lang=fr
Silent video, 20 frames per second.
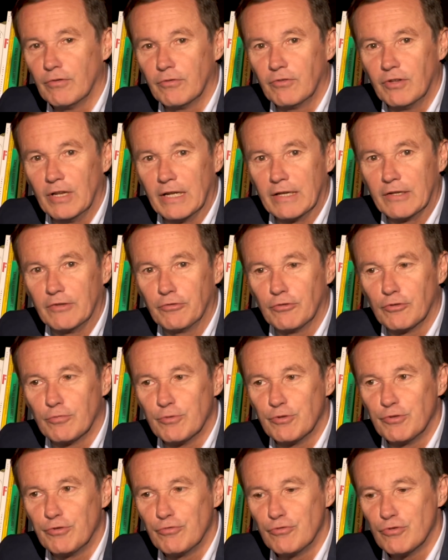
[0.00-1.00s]
c'est la question que je
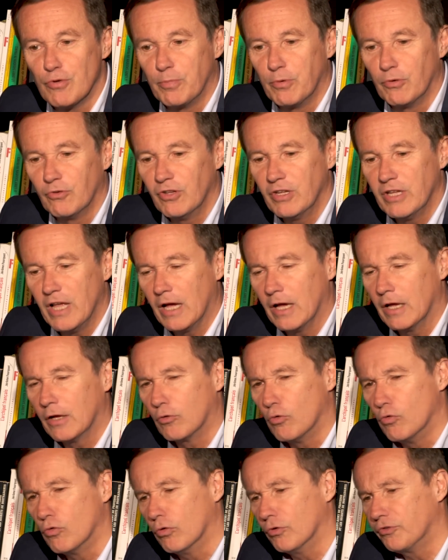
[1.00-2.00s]
me suis toujours posée. Il y a un
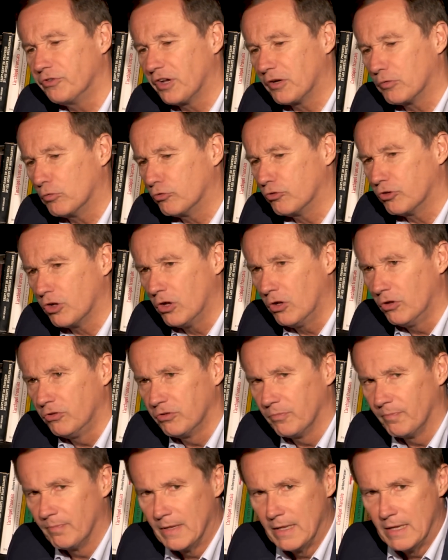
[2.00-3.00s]
concours de
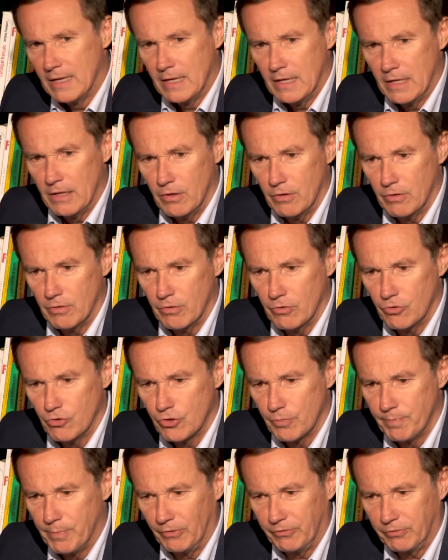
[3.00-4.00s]
circonstances. Mhm. Euh,
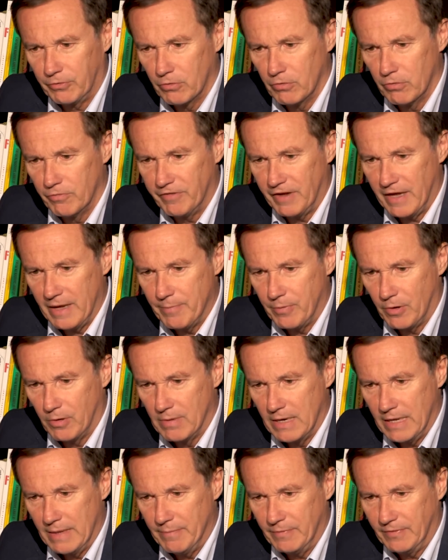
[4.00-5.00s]
je pense que le vrai
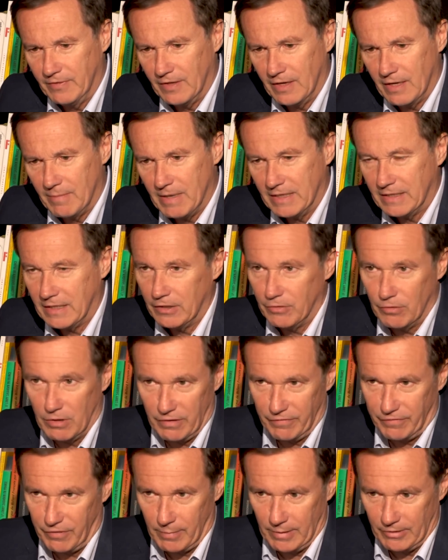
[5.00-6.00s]
problème, c'est la bataille de
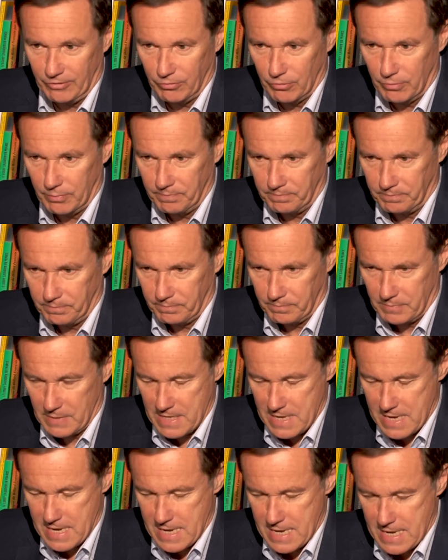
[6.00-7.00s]
l'information.
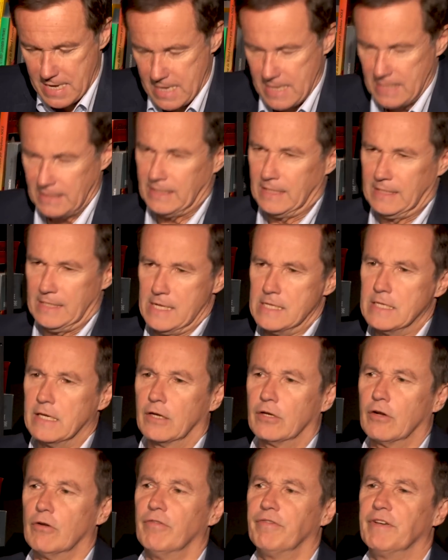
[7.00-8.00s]

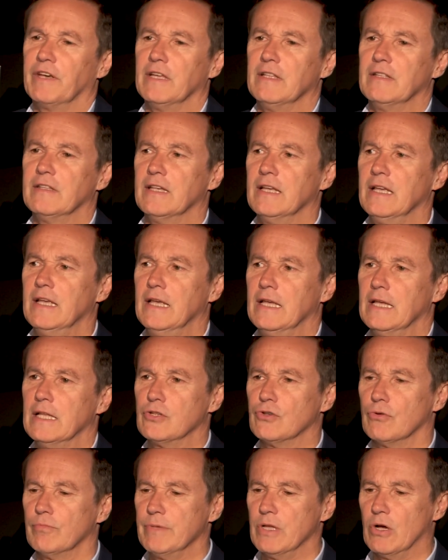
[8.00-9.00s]
C'est-à-dire qu'en vérité,
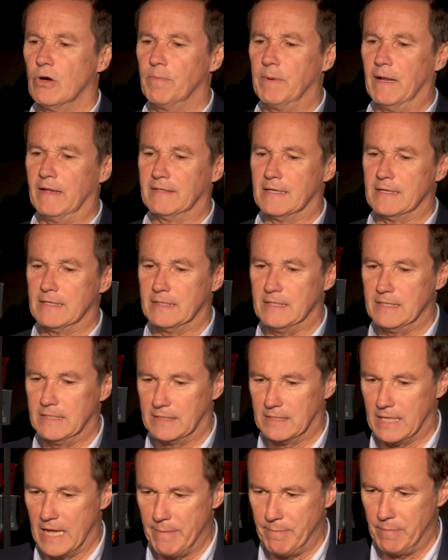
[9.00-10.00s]
ils ont mis en place un
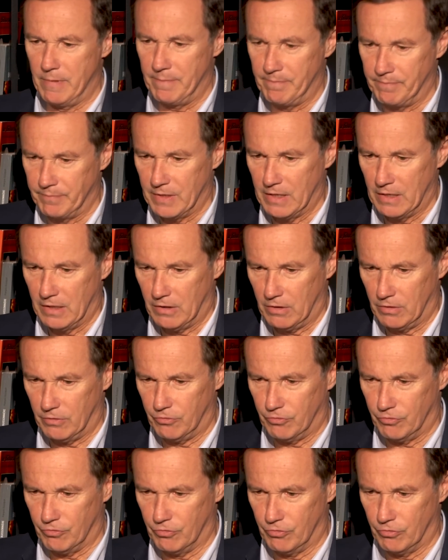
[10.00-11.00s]
système
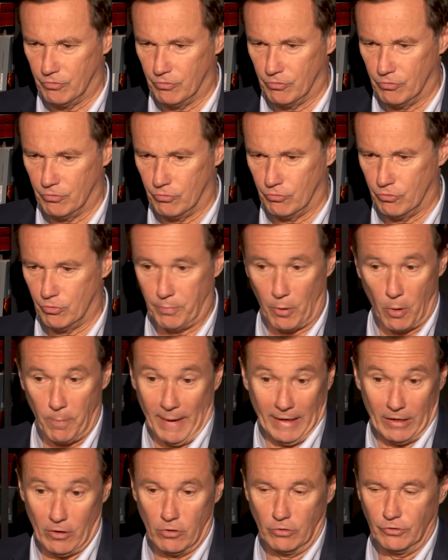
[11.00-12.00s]
de,
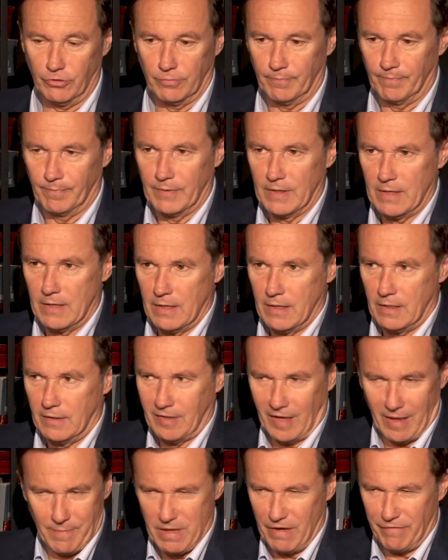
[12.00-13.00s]
propagande,
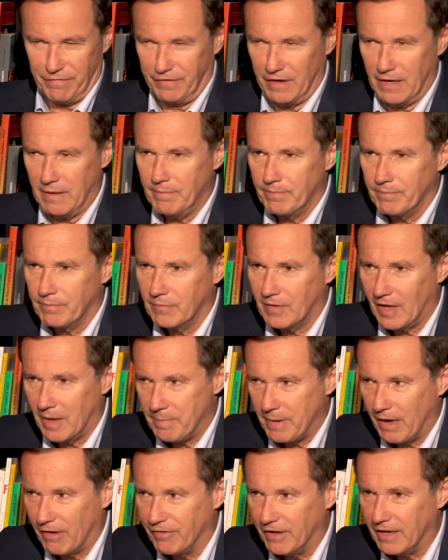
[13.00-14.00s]
très bien fait, très
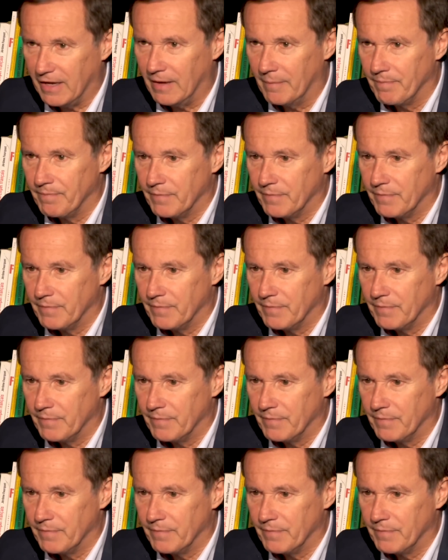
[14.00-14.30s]
pervers,